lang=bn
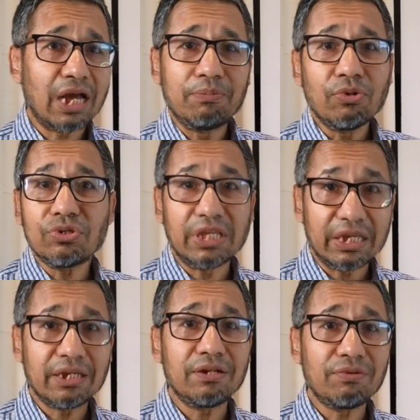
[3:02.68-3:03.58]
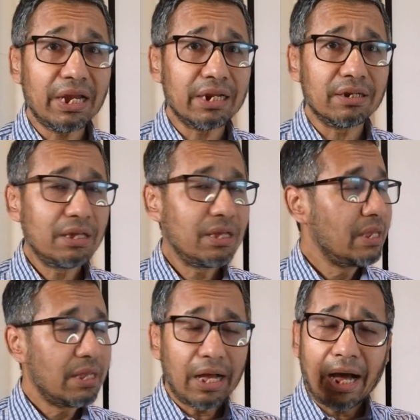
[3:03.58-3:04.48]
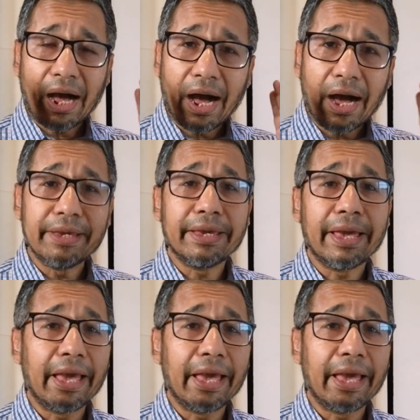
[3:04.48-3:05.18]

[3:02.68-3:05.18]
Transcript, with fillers: তাহলে তো আই এম নট থিঙ্কিং রাইট আই